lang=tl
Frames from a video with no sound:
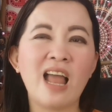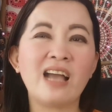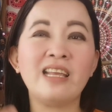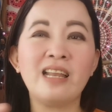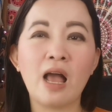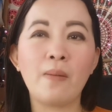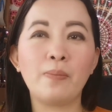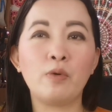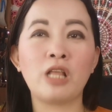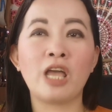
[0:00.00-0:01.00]
lagi na
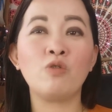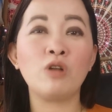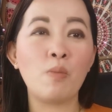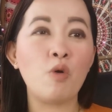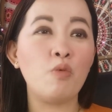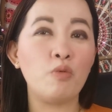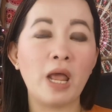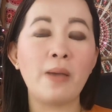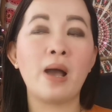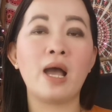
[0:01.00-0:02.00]
lamang po tayong
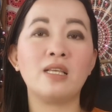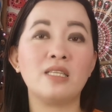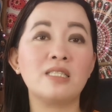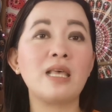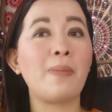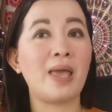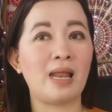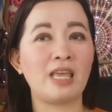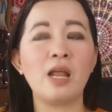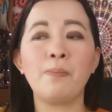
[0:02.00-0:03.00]
namumblema sa pera.